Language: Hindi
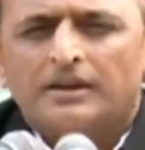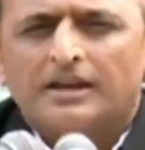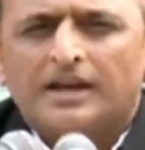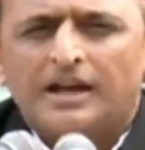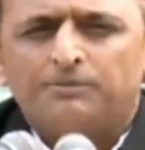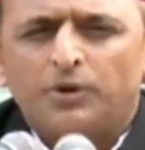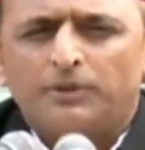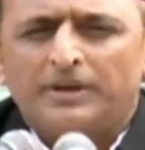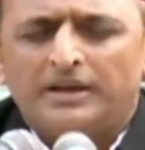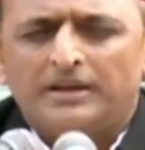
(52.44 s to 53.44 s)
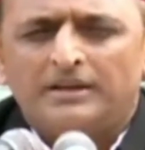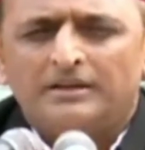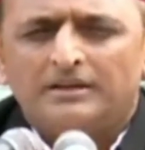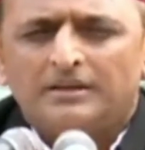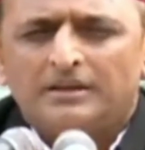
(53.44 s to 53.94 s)
कि कानपुर में
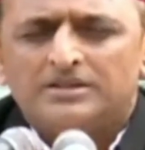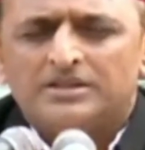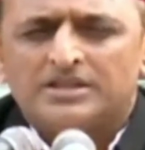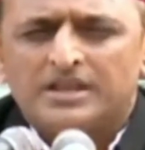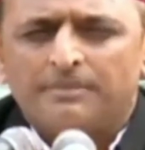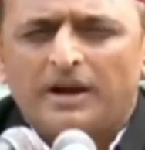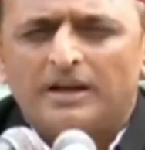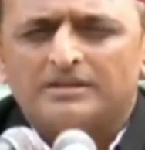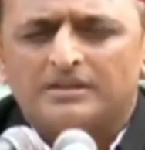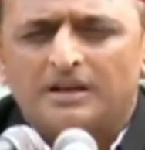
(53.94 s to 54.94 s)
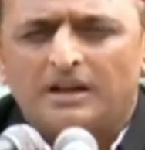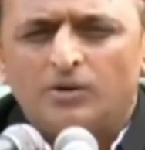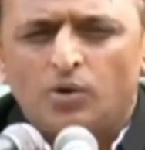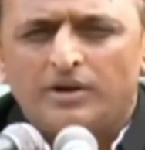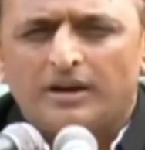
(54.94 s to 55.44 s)
जिसके पास इतना
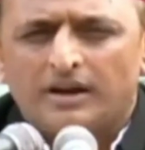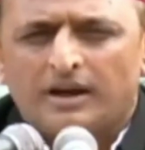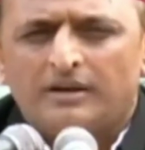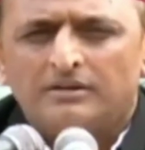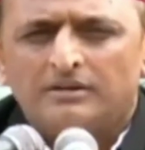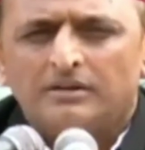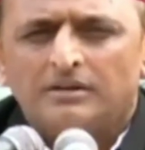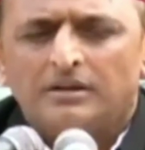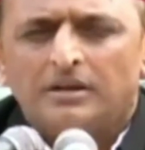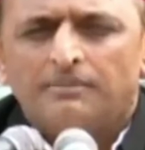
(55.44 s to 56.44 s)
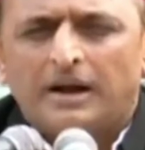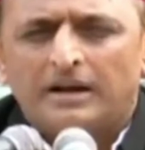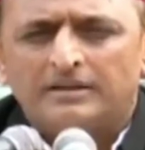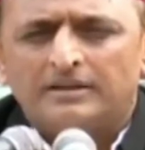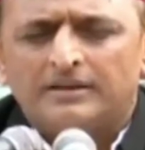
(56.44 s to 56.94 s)
नोट निकला
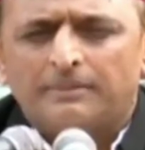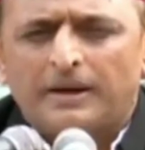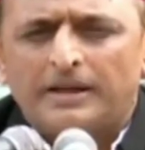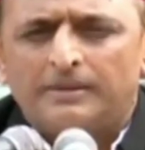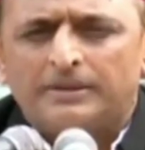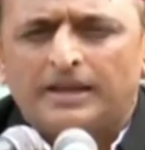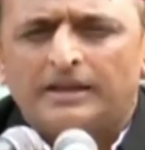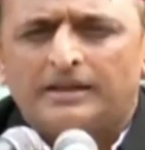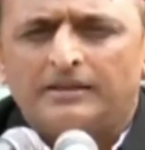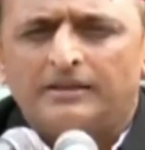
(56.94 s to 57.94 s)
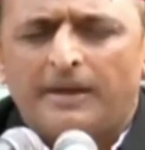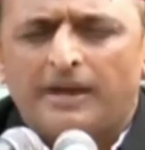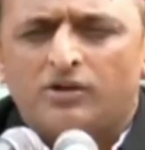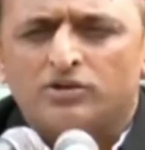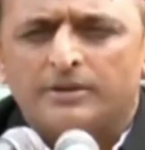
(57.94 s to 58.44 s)
भारतीय जनता पार्टी ये बताए किन
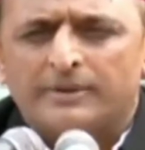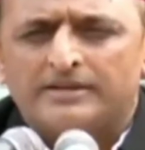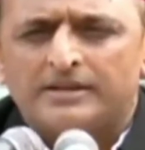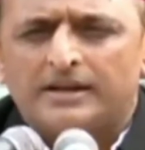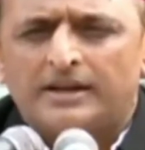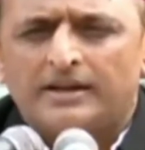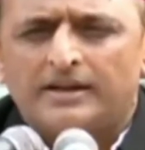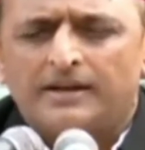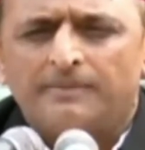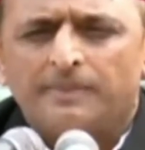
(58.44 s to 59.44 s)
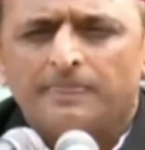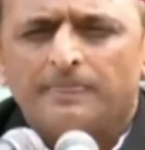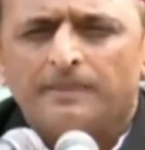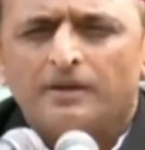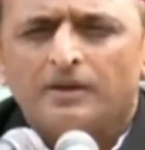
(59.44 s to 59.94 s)
बैंकों से पैसा निकाला गया
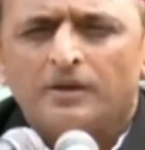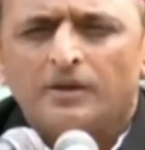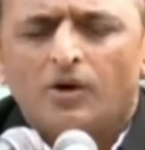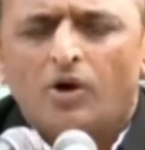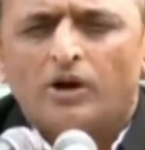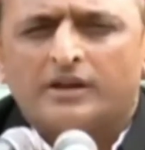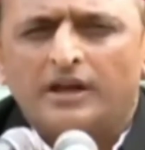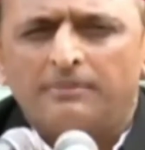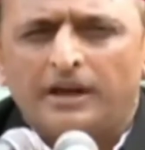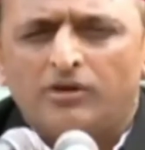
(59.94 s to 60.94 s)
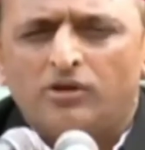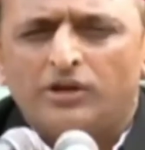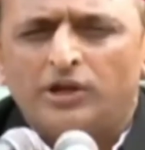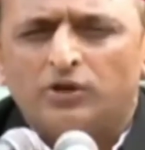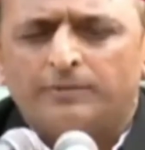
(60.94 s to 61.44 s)
और किन
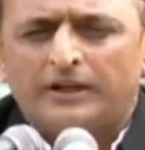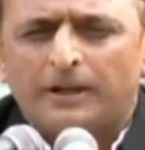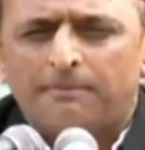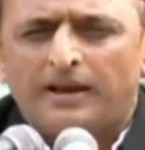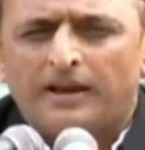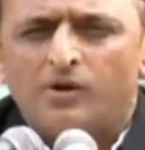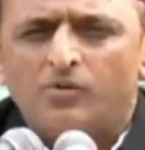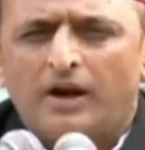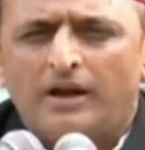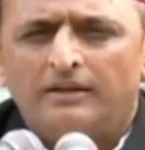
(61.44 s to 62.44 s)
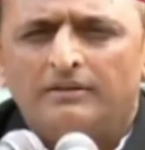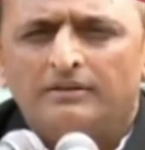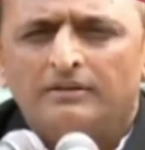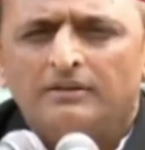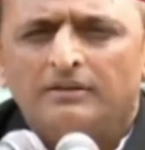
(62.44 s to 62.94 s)
बैंकों की पर ठप्पा लगा हुआ है
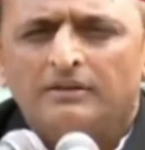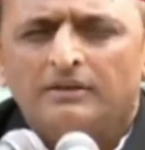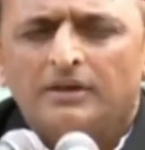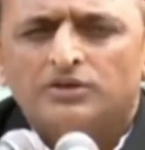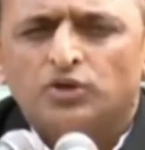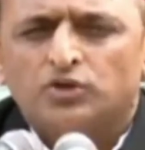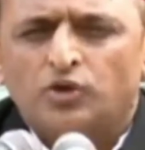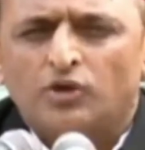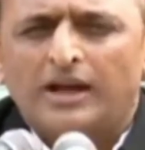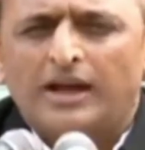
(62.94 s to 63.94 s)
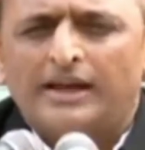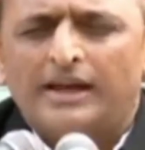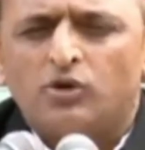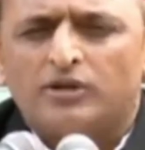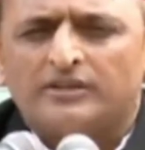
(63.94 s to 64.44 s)
जो सोना
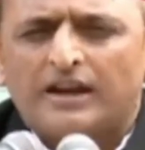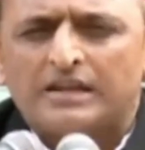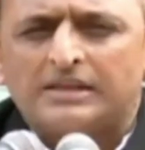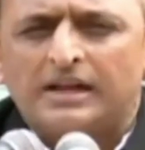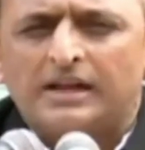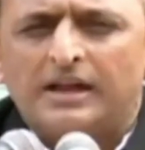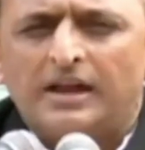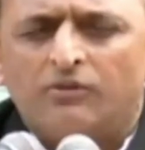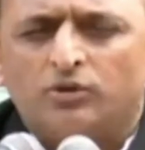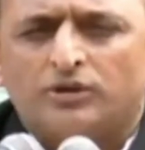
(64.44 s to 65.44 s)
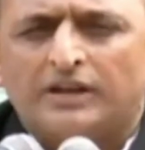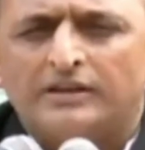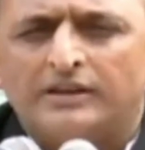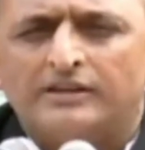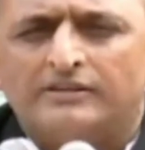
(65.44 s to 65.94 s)
आया है वो किस रास्ते आया है वो तो
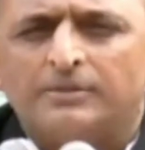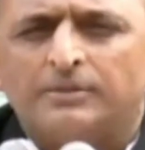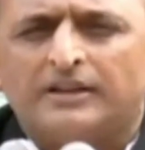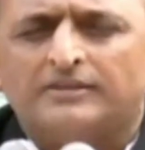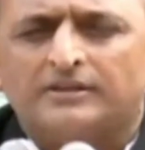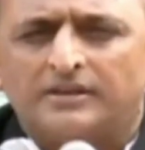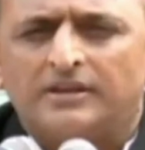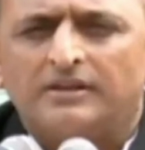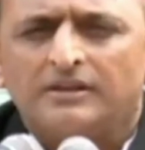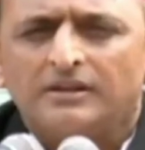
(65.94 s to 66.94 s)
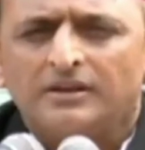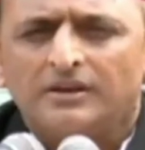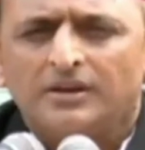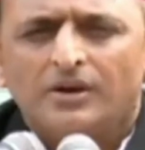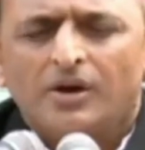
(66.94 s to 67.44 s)
केंद्रीय एजेंसी बता सकती है
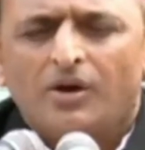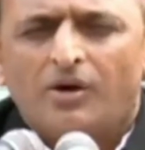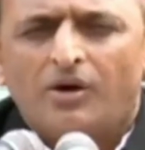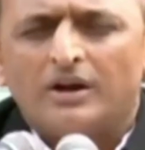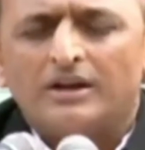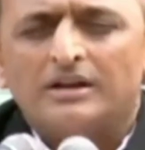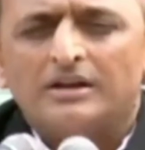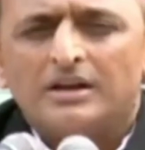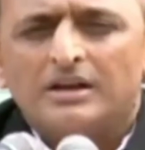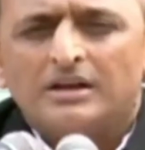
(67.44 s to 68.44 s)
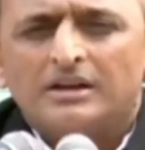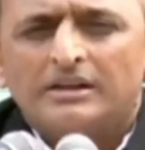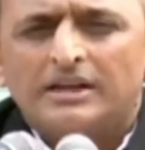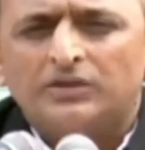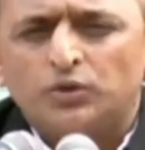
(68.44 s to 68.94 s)
और
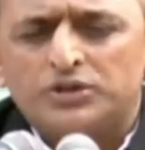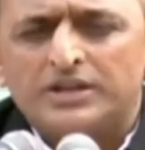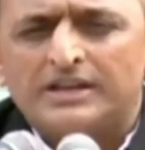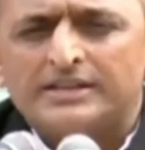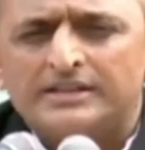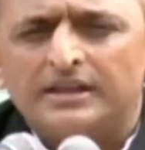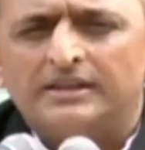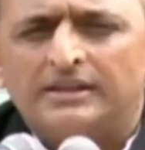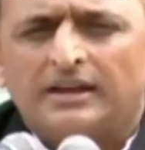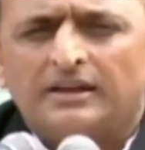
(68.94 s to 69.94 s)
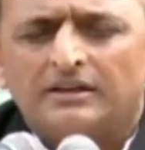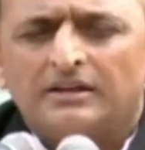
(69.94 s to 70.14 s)
ये सूचना किसने दी है